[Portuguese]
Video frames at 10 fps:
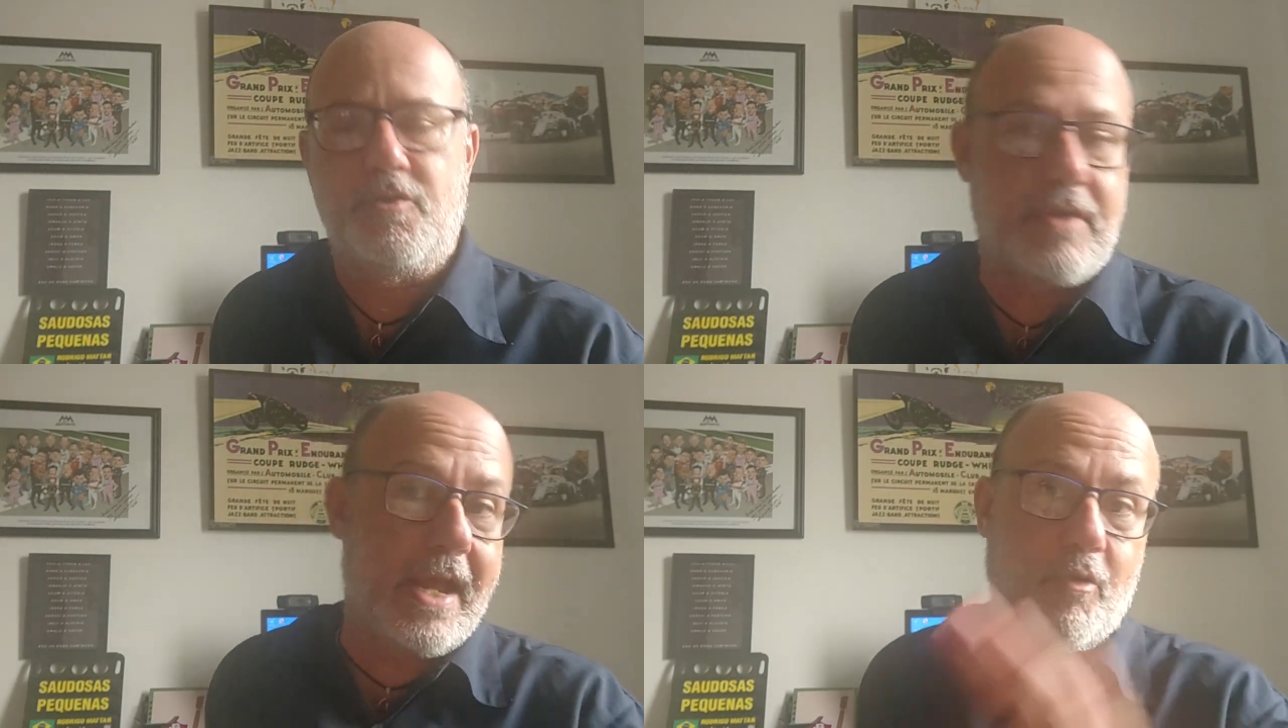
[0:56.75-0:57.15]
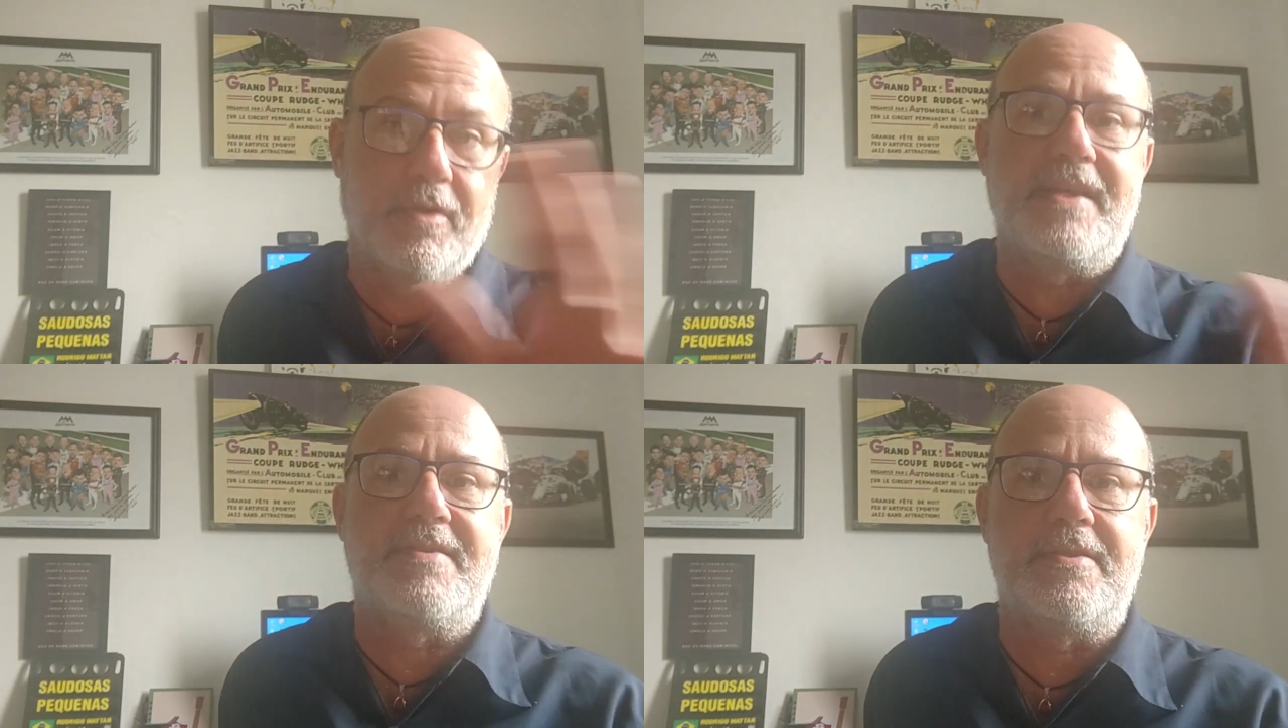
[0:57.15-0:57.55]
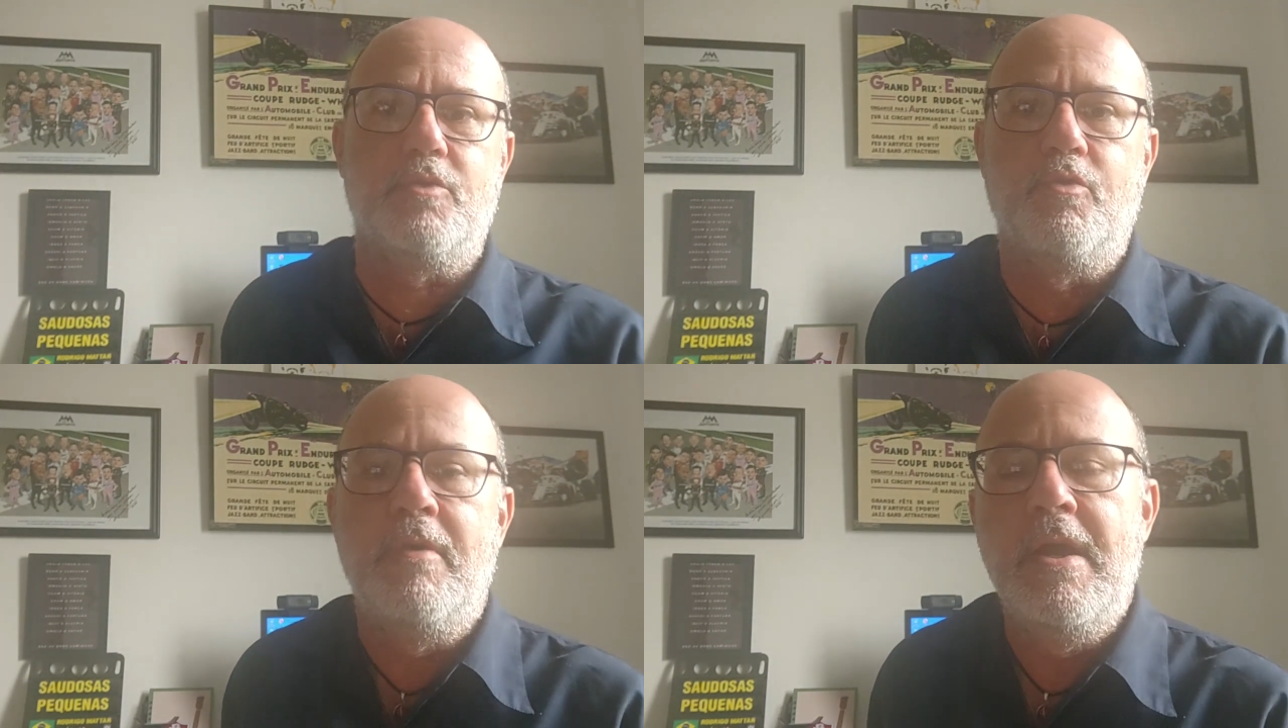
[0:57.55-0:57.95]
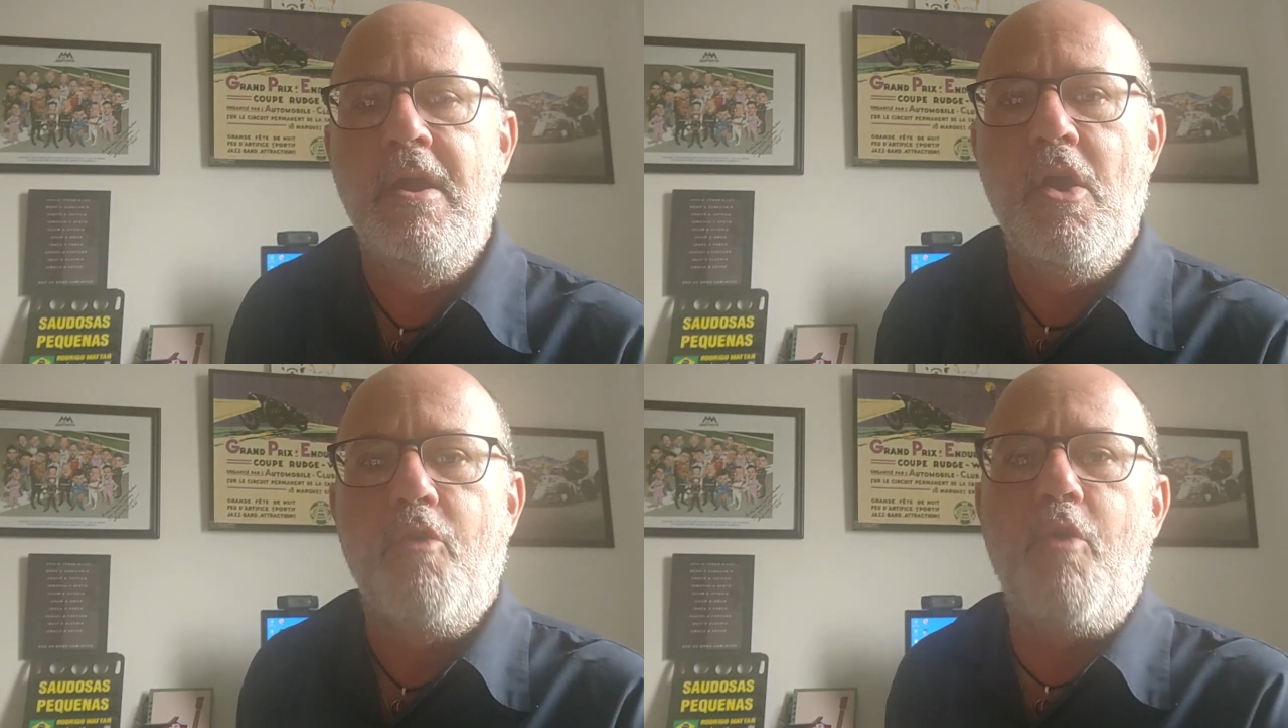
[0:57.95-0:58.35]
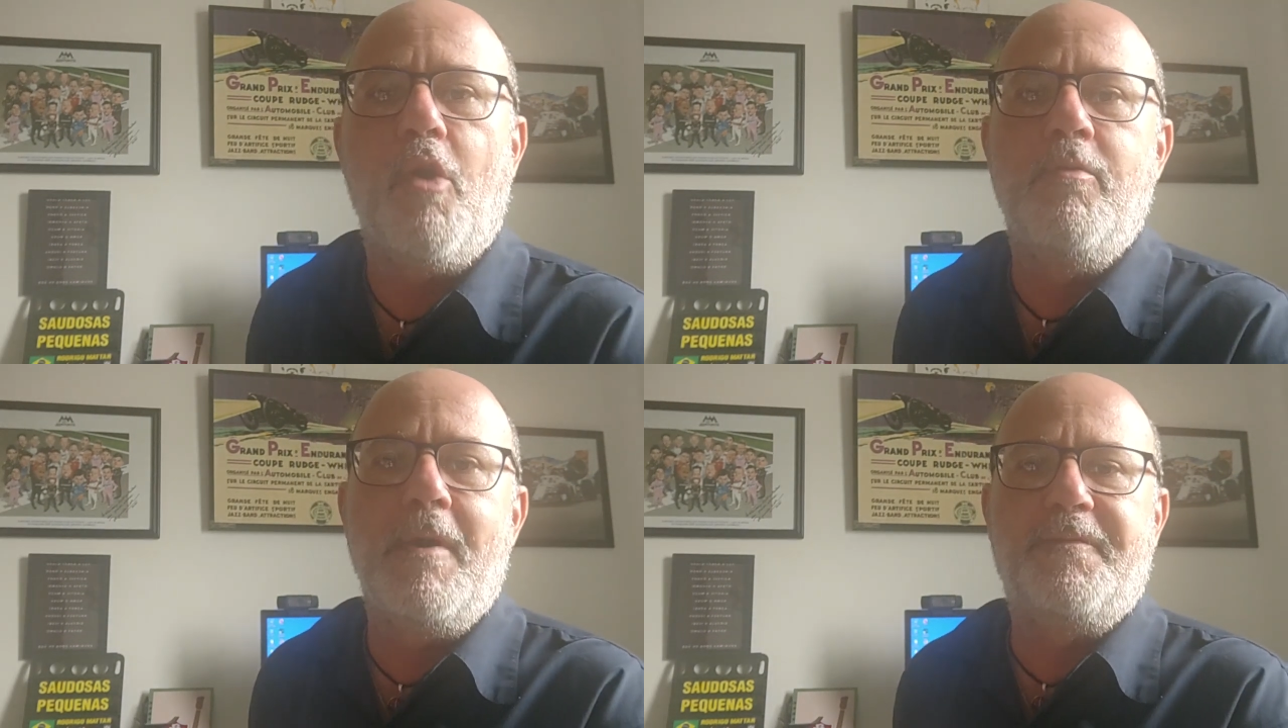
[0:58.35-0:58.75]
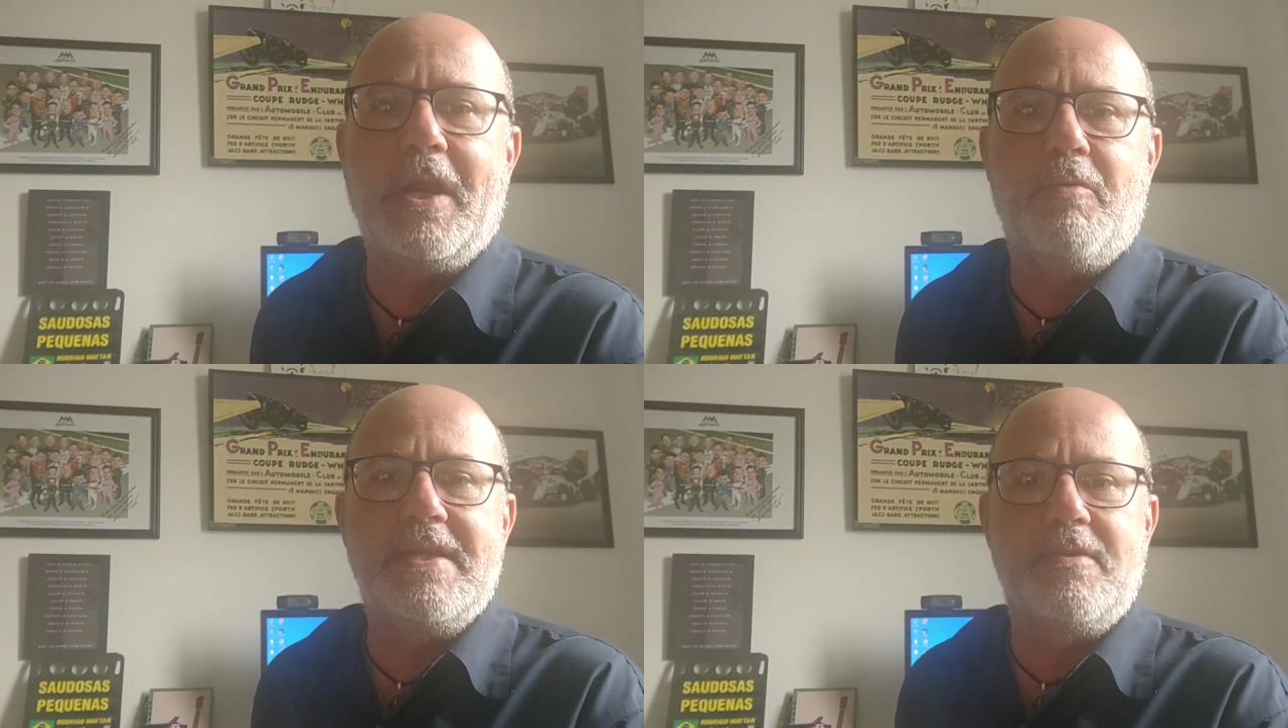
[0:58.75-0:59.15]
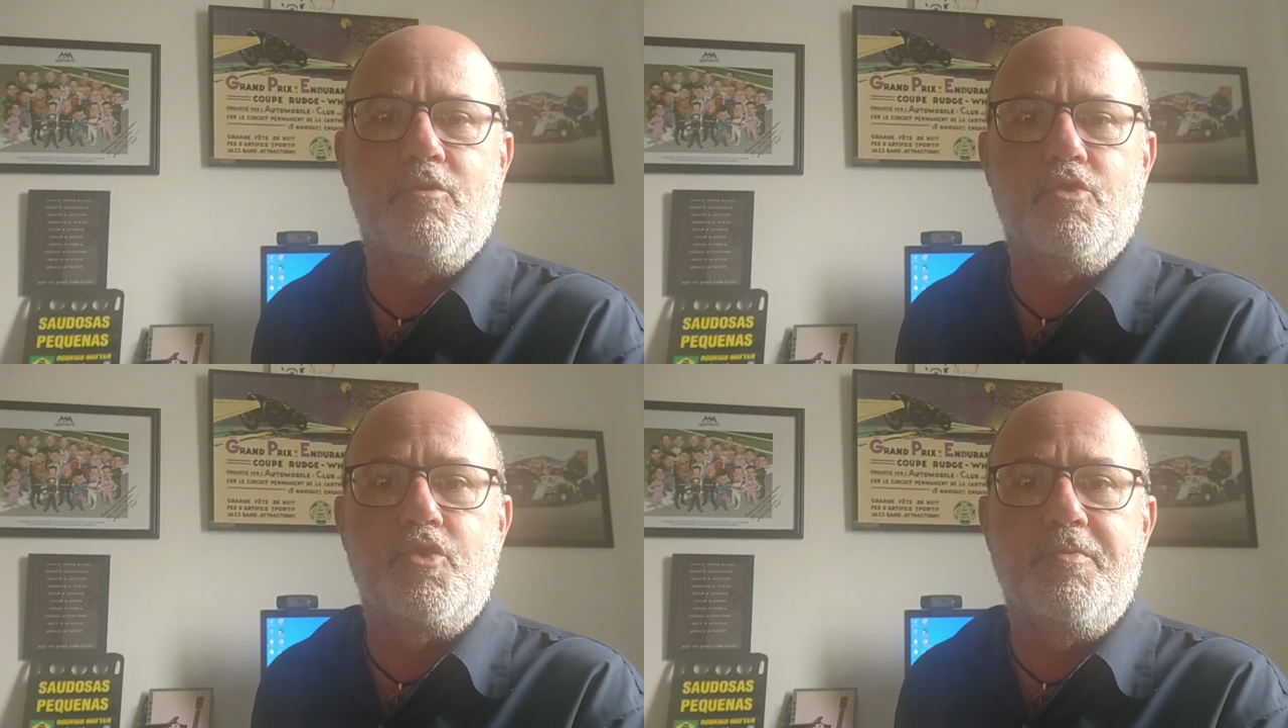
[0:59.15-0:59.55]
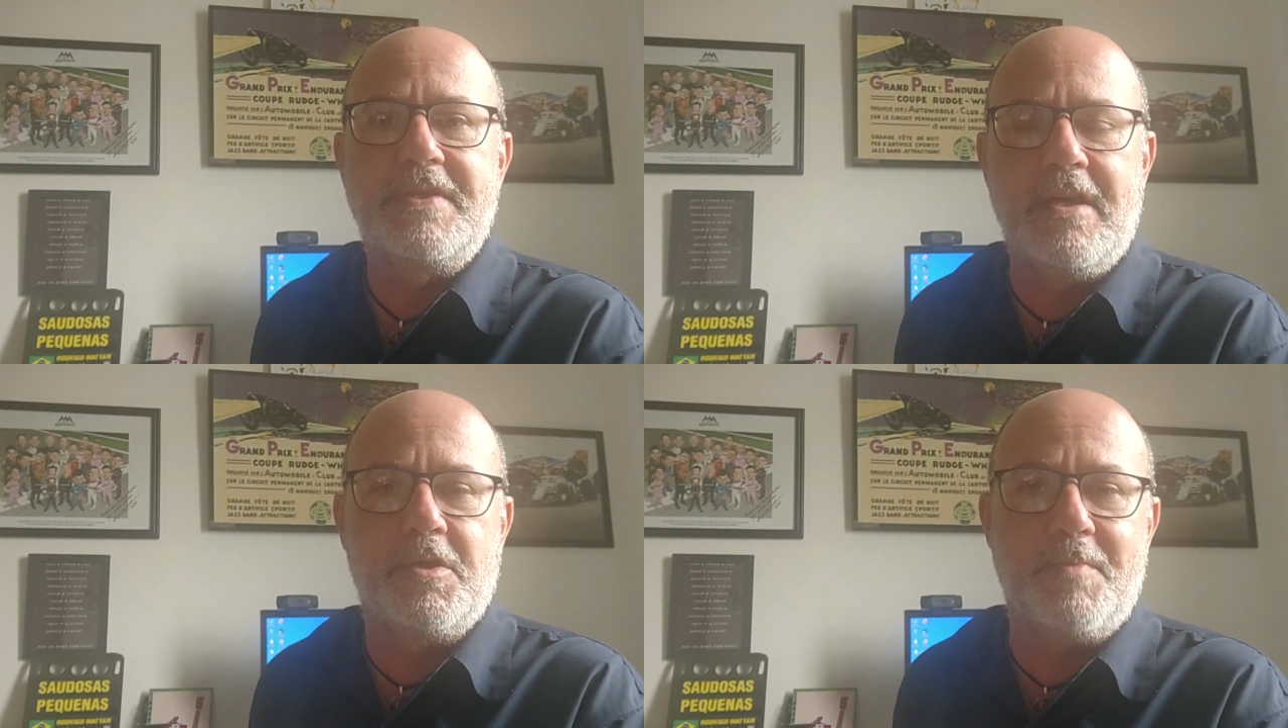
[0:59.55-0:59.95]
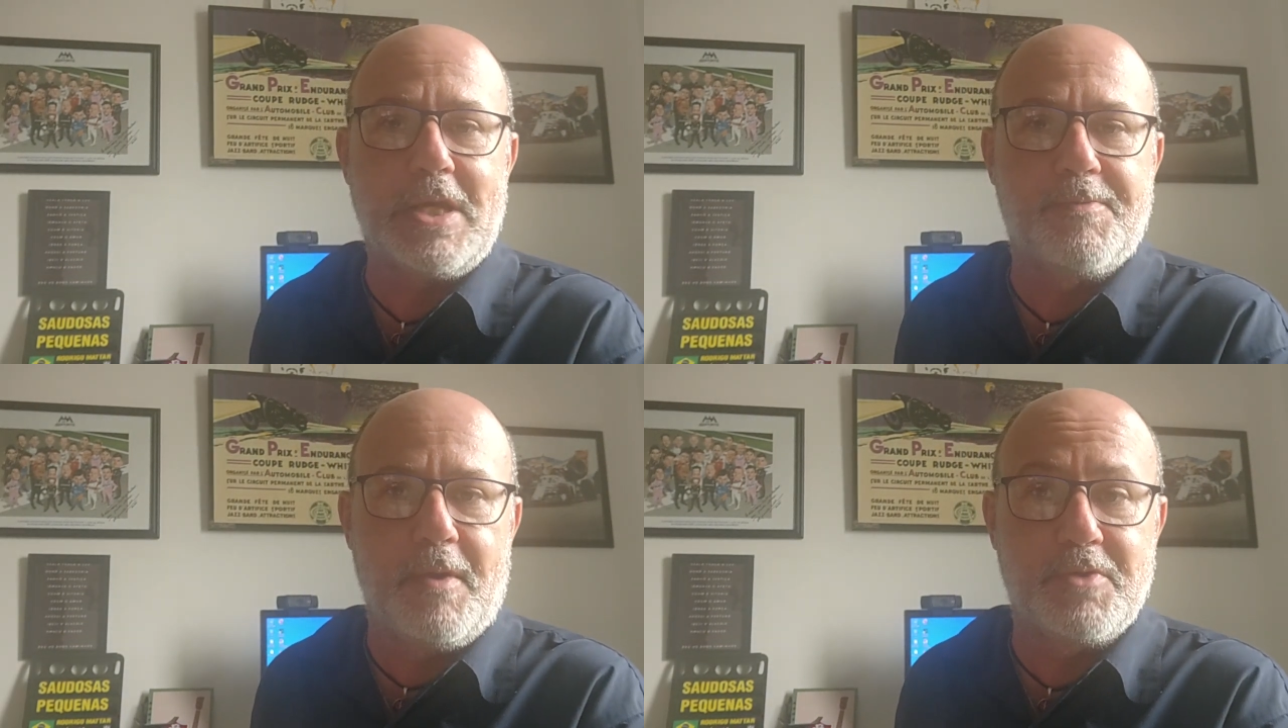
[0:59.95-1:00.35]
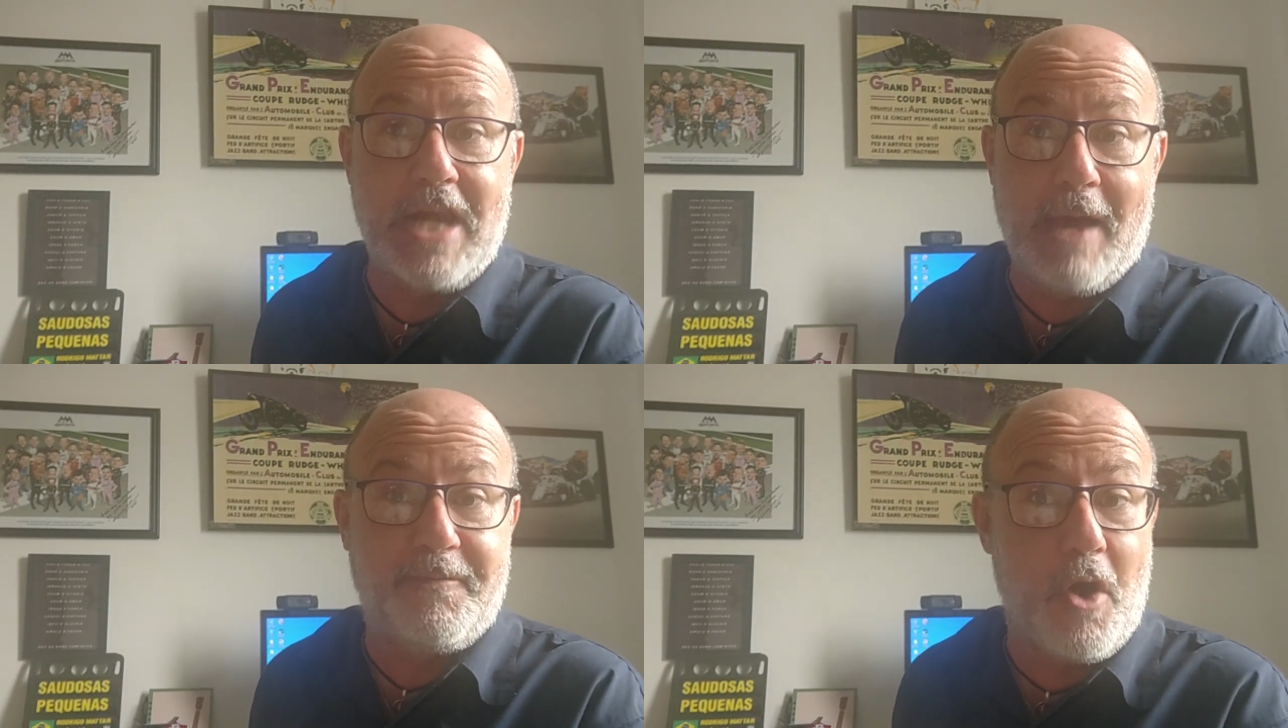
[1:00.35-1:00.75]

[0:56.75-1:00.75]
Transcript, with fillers: Isso tem acontecido com alguma frequência nos últimos anos, mas vamos lá.